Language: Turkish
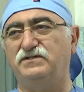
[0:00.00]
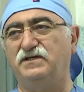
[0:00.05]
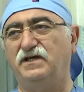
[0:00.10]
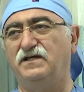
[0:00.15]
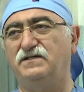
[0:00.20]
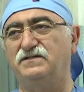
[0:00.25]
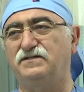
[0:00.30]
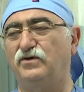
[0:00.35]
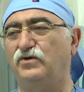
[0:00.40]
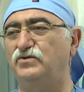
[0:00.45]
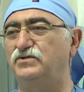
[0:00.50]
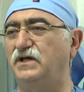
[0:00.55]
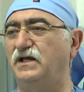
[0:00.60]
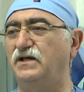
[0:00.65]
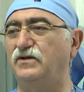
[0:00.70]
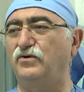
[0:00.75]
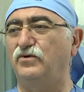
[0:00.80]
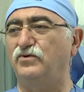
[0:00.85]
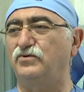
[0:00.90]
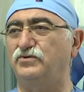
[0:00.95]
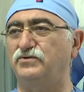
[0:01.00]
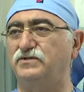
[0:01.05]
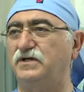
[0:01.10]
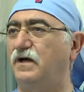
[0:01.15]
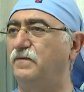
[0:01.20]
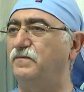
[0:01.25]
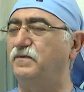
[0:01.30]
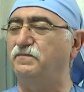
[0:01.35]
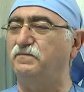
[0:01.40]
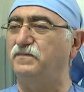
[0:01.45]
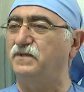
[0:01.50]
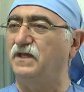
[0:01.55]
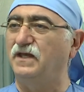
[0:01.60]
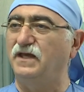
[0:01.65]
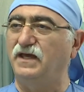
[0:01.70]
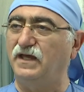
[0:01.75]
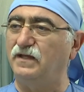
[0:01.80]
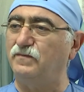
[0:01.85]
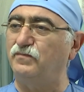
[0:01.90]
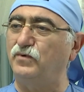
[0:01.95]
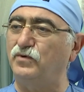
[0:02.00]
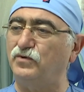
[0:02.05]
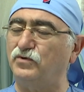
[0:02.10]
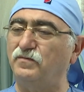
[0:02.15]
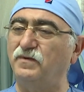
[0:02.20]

ekstra özelliği olduğunu tahmin etmiyorum.